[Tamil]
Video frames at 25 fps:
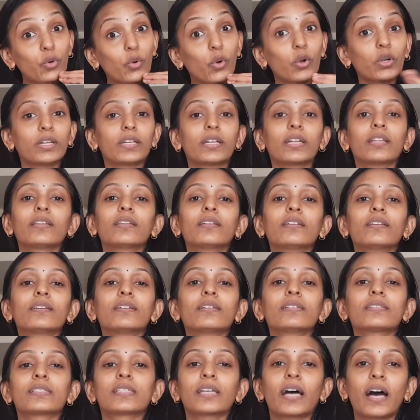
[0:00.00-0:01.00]
கொட்டுறது
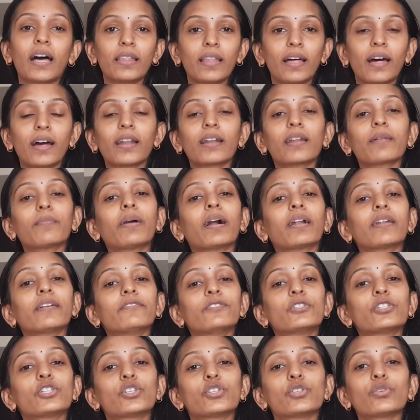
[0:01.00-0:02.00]
சாதாரணமான
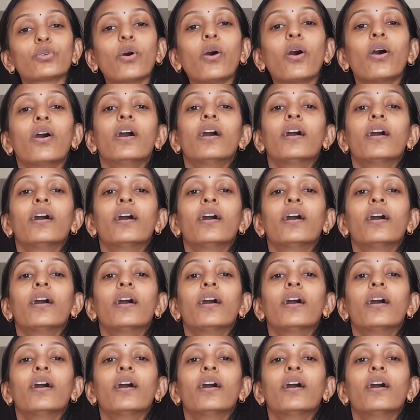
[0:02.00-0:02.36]
விஷயம்